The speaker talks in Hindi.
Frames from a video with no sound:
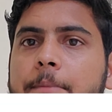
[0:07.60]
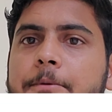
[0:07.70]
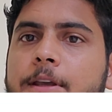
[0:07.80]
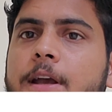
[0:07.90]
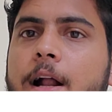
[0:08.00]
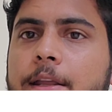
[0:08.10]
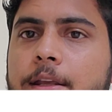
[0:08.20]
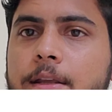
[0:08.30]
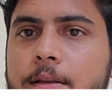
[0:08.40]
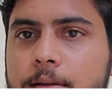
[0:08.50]
आपकी गाड़ी
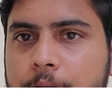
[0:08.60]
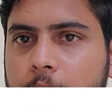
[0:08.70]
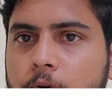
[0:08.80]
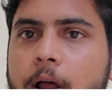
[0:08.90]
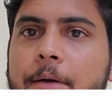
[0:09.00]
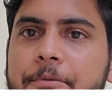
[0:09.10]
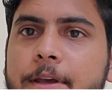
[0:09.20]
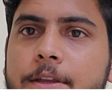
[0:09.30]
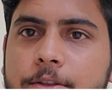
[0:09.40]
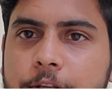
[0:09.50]
और
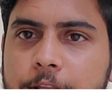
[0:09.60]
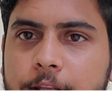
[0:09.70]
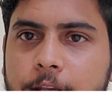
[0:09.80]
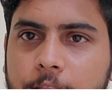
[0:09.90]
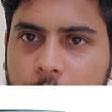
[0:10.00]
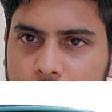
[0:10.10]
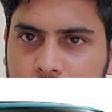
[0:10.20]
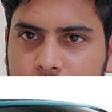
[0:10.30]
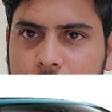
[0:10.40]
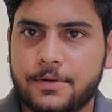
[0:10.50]
आपके इंजन की
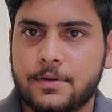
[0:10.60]
लाइफ